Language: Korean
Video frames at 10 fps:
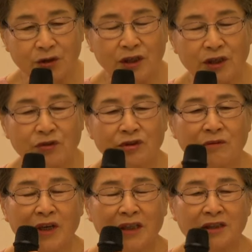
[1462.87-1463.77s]

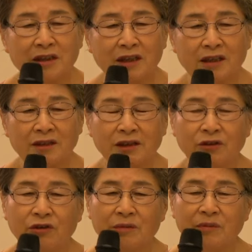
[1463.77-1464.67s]
예수님 가지지 않았는데
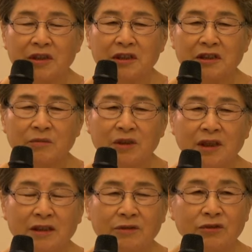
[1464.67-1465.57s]
교회만 열심히
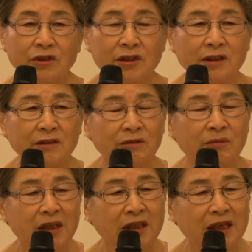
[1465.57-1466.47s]
다니고 지식으로
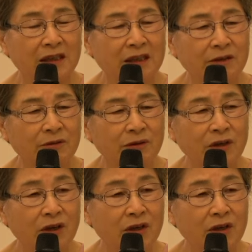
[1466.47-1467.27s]
많이 안다고